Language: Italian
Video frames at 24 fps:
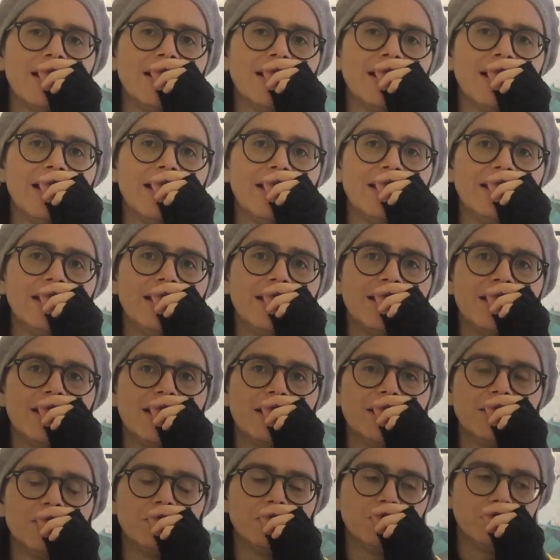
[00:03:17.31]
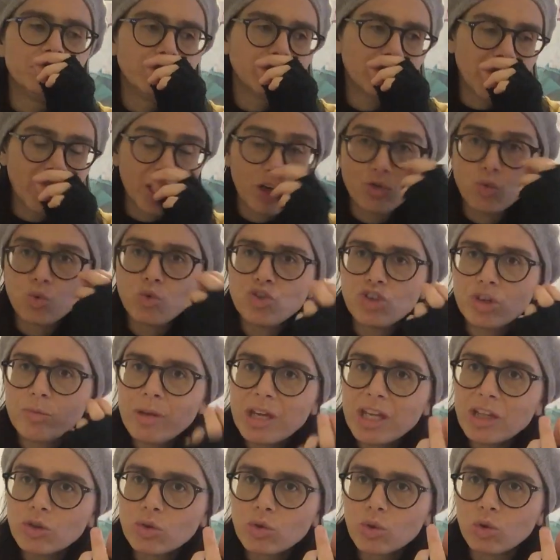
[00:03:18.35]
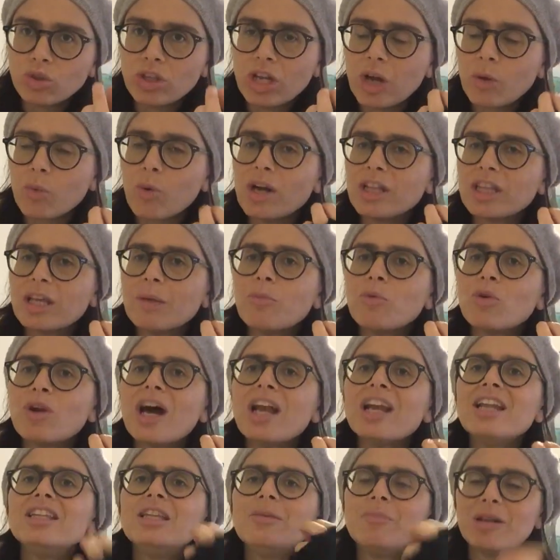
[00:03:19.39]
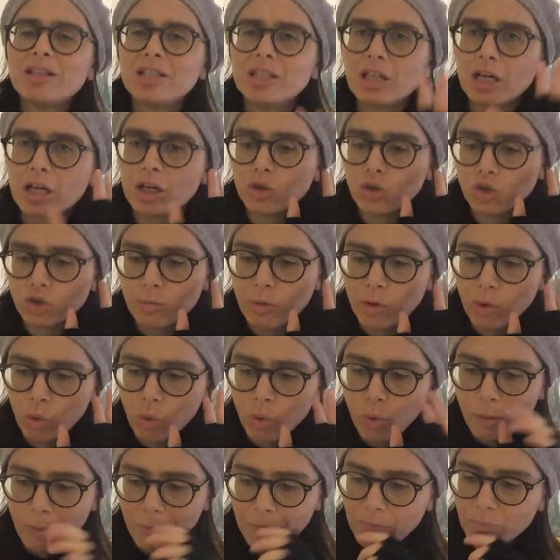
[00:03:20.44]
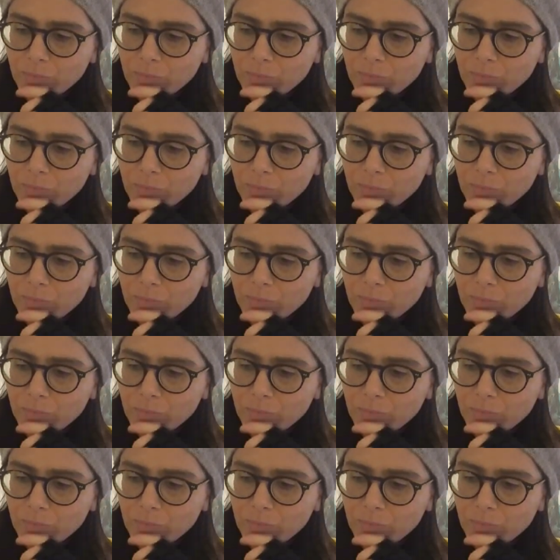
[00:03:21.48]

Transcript: la, il ehm, raggiungimento della qualità morale dipende da Kadosh Baruch